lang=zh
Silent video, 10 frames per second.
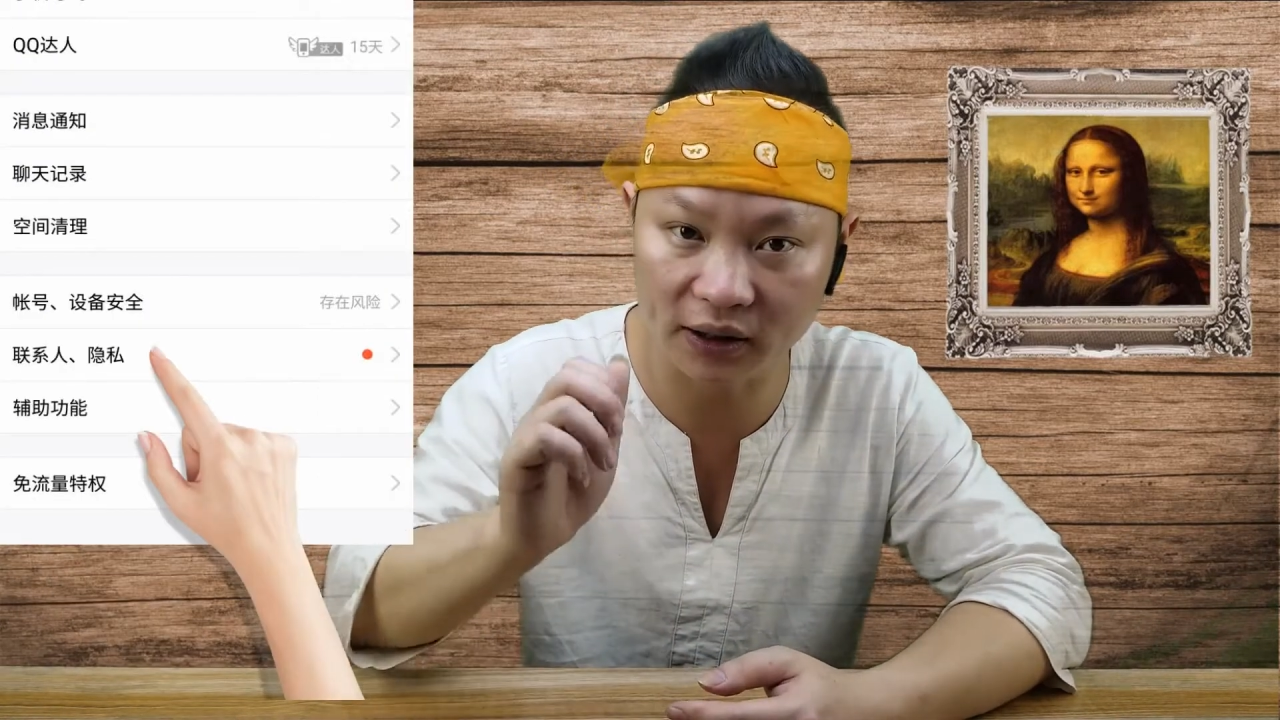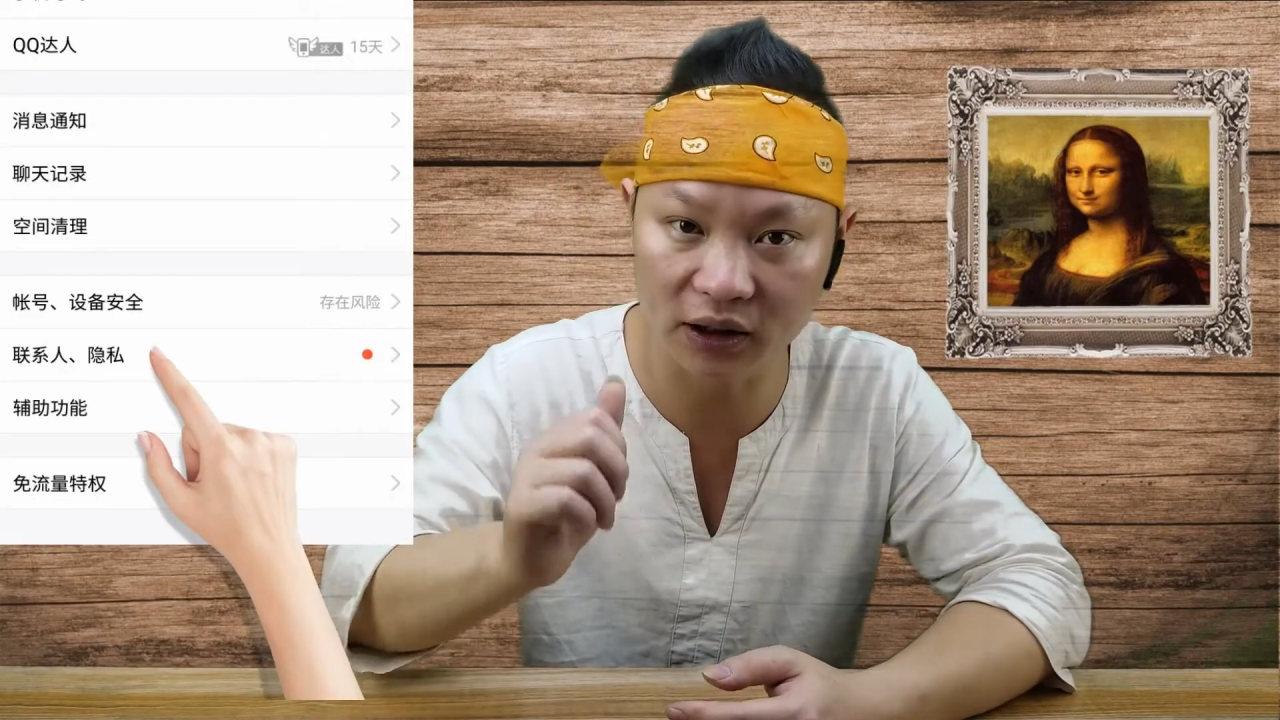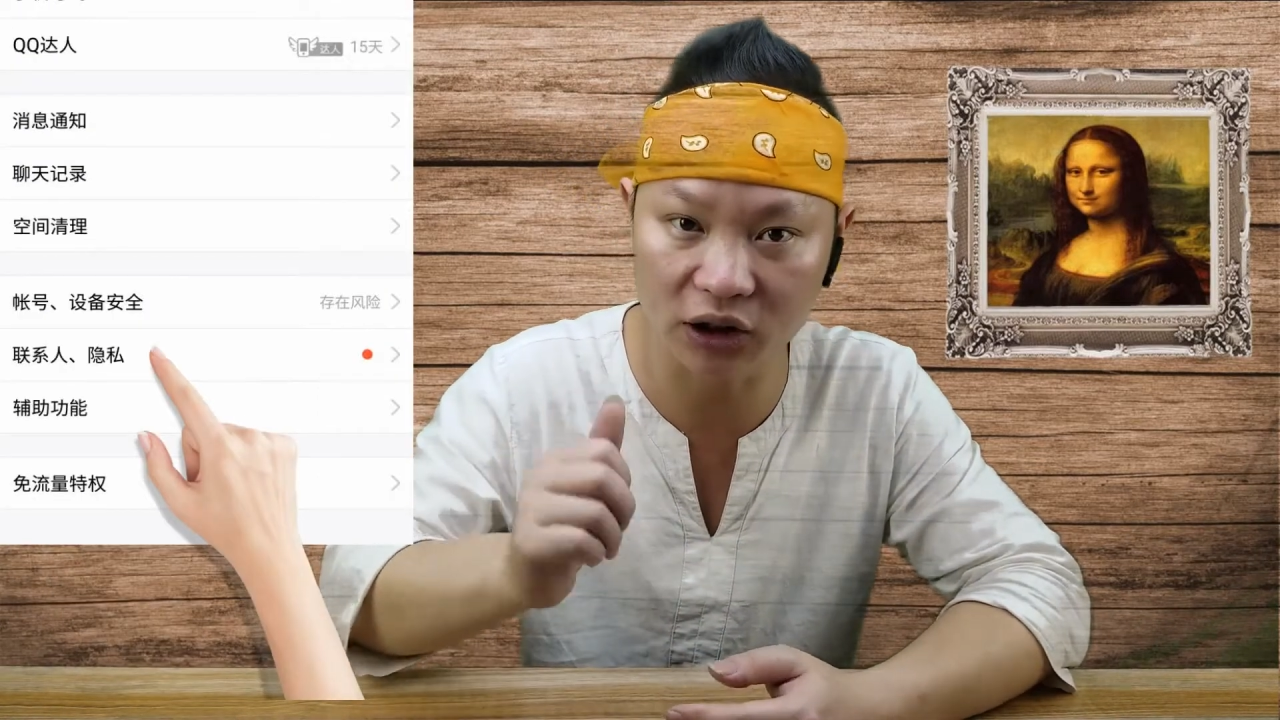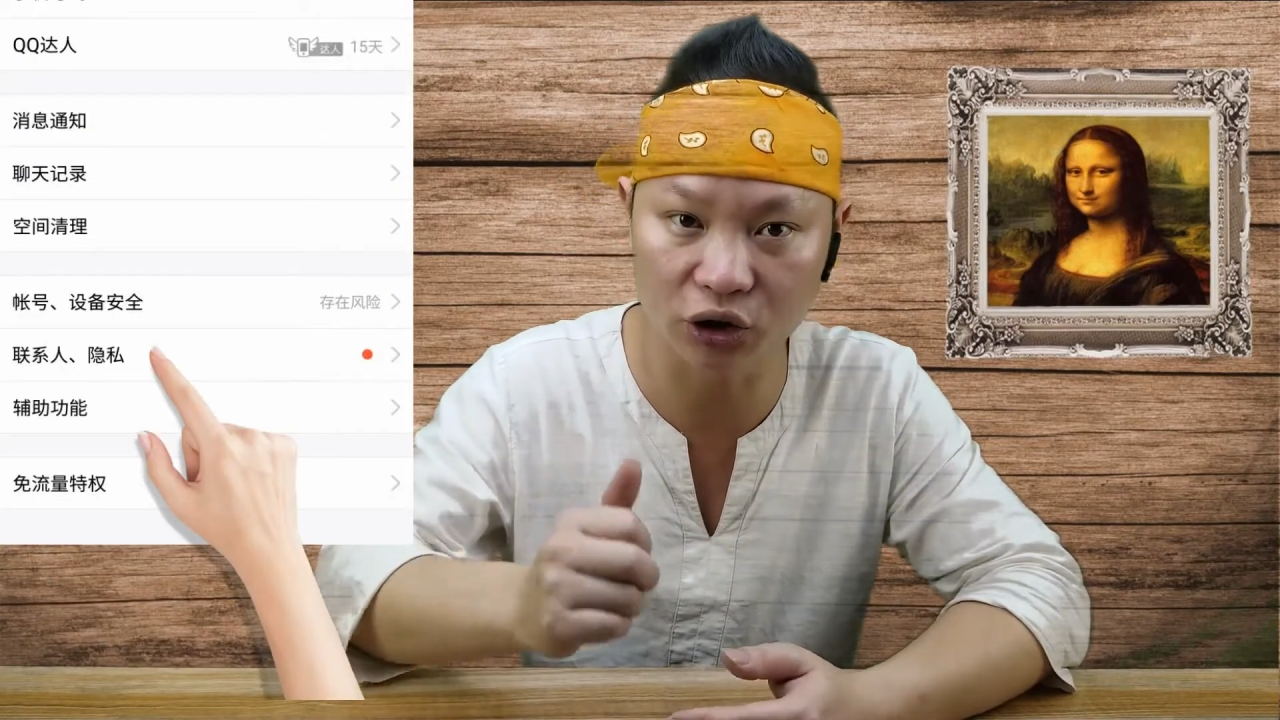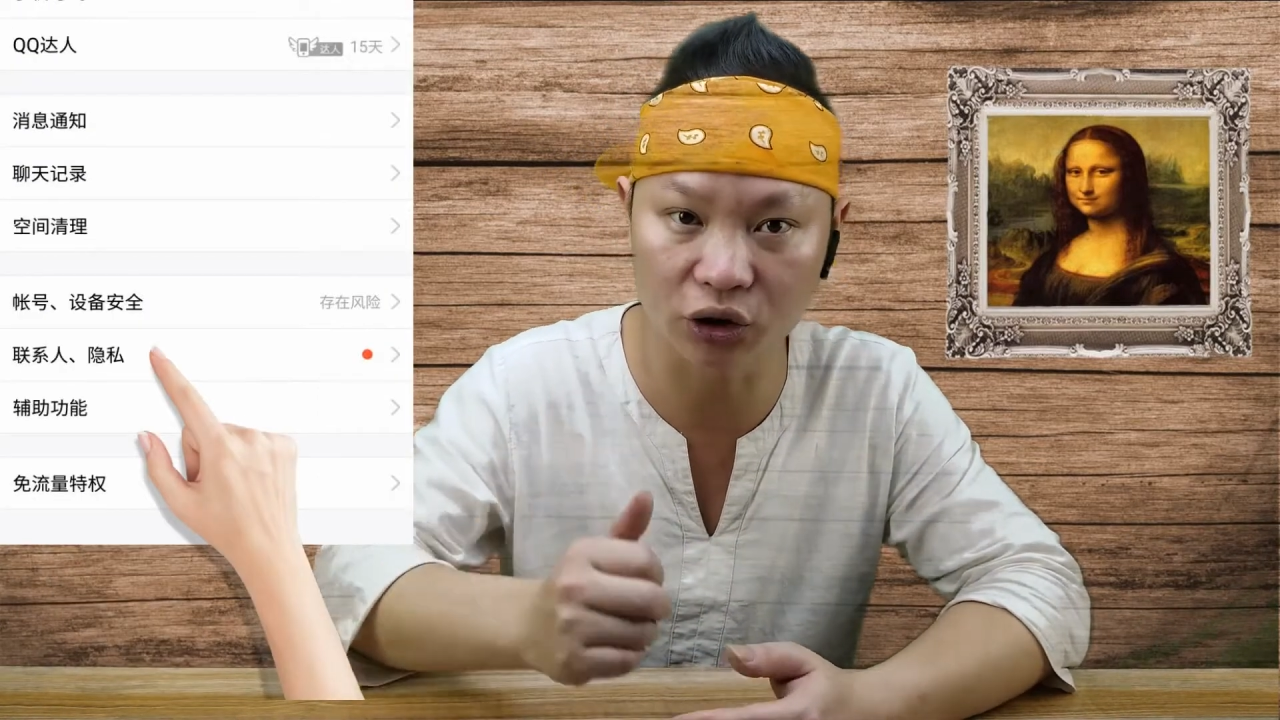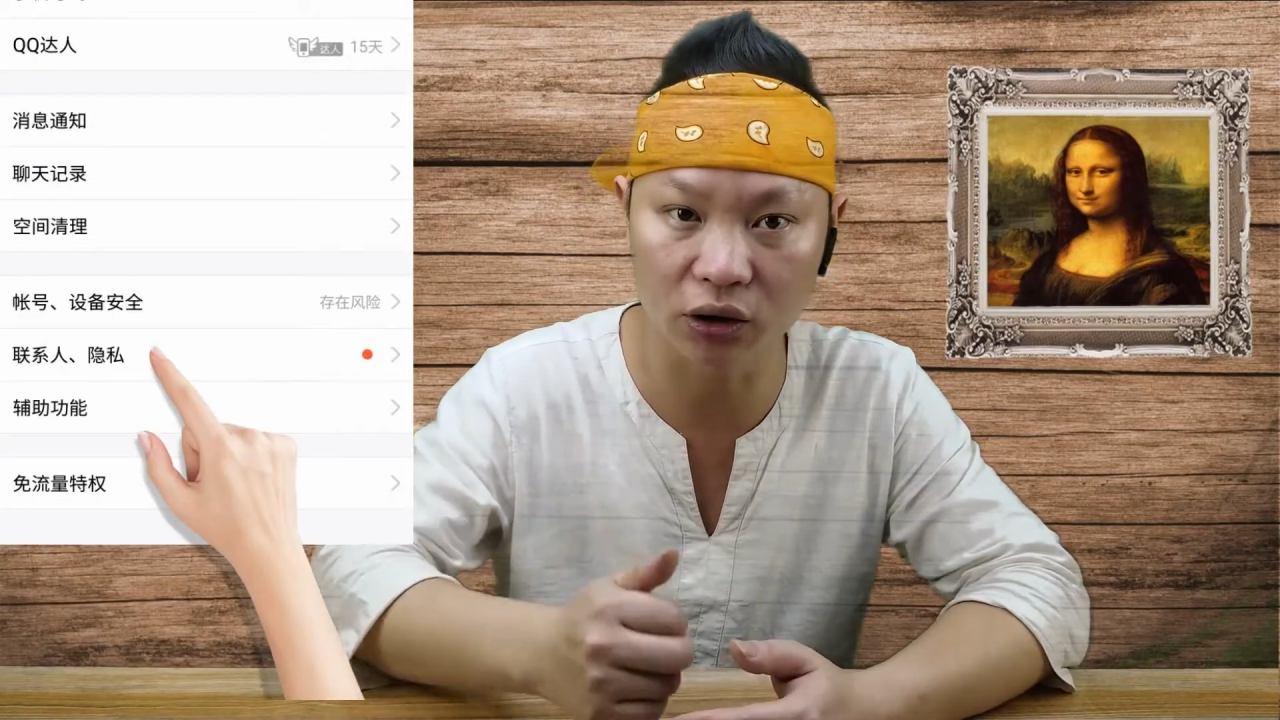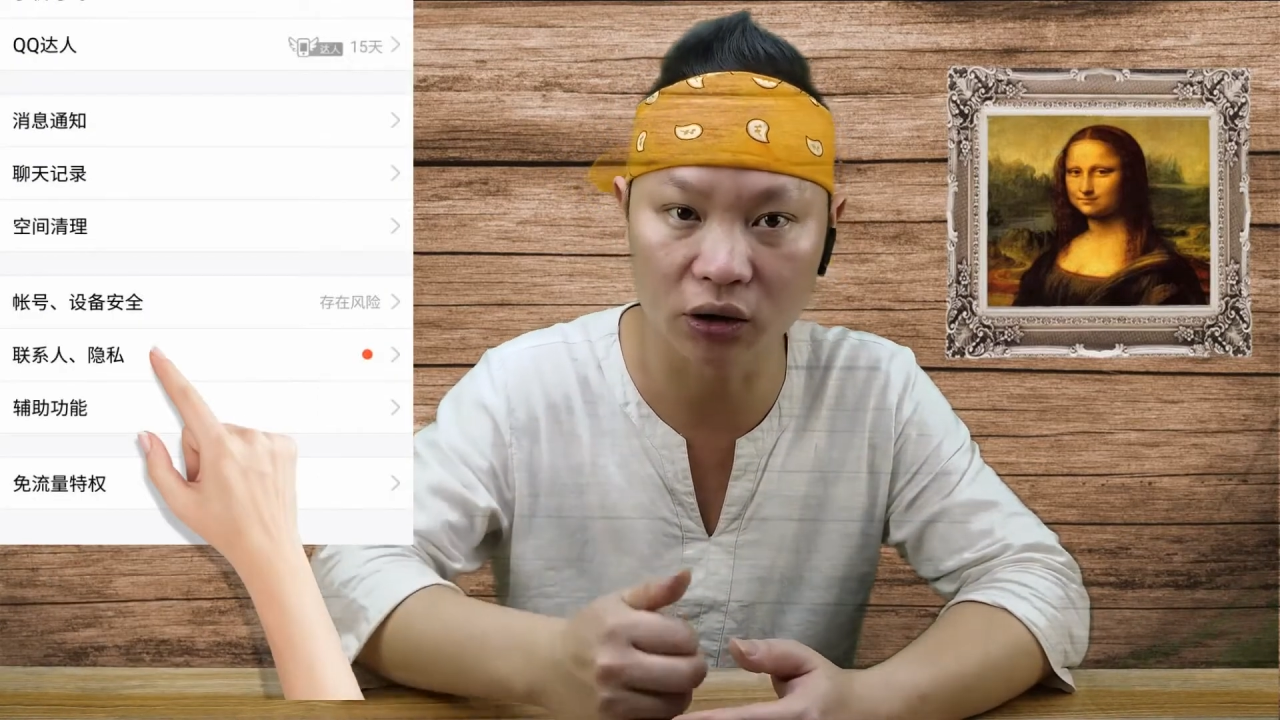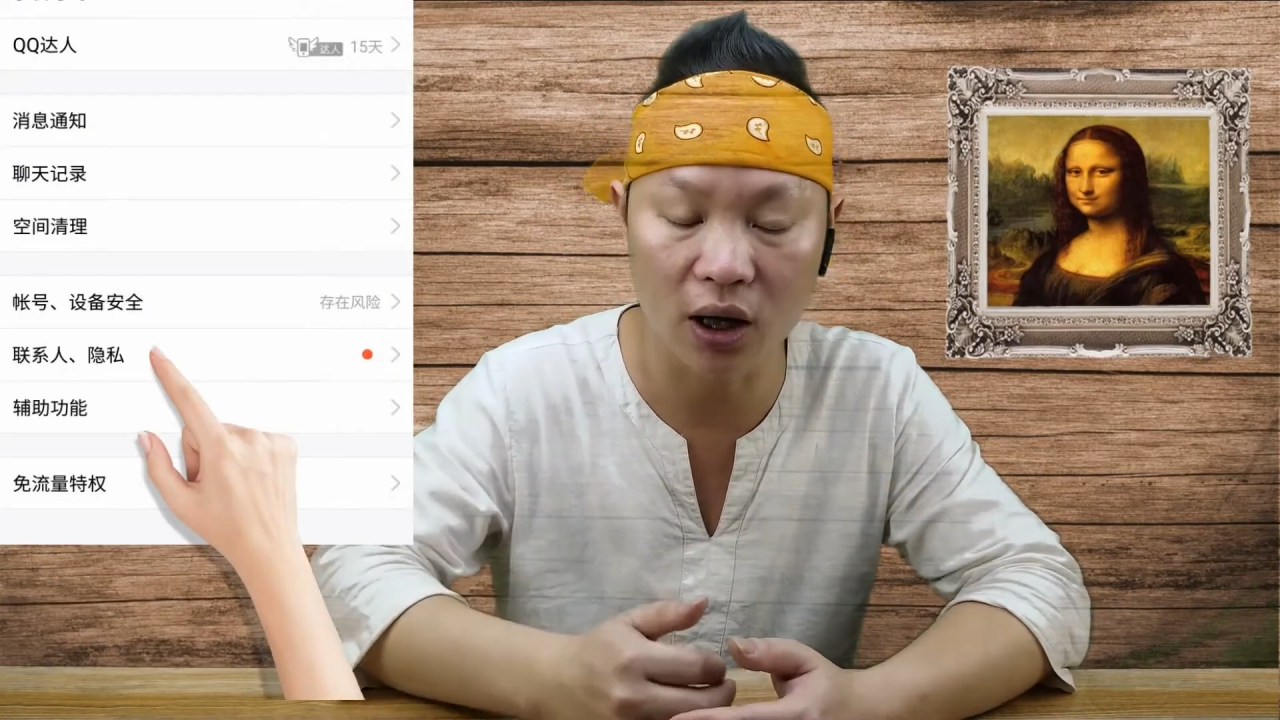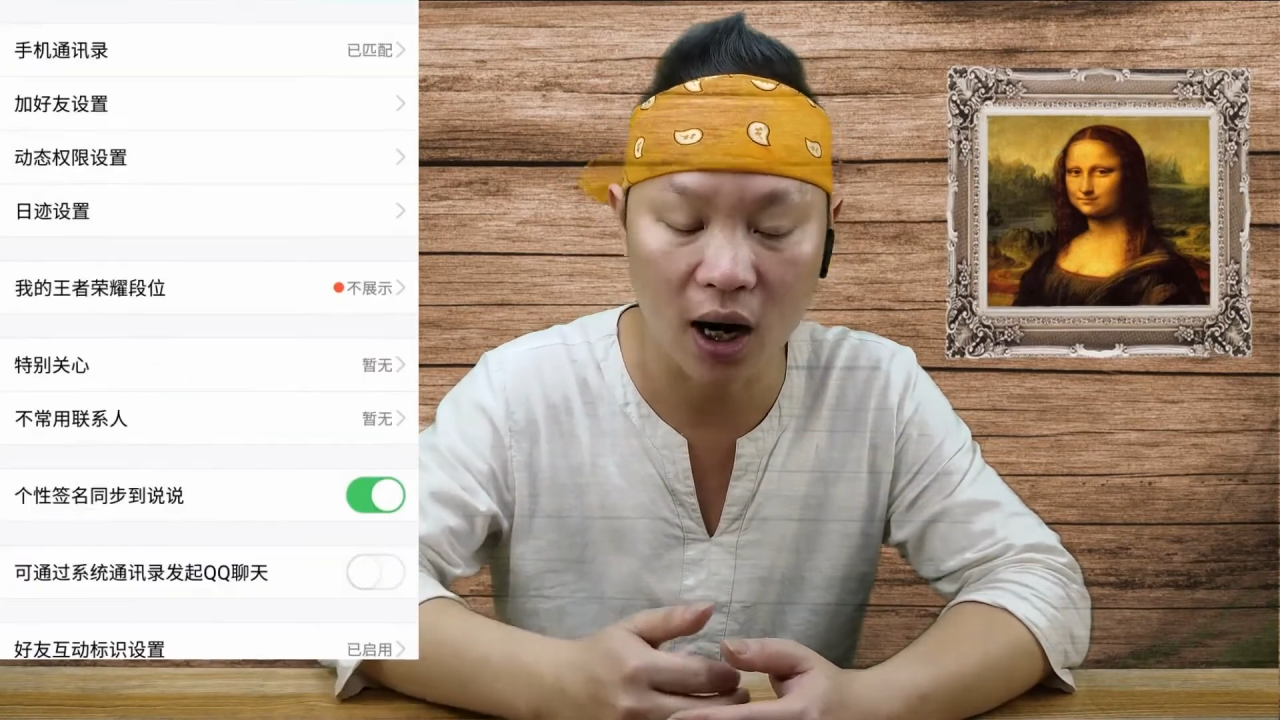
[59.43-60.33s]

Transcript: 击进去。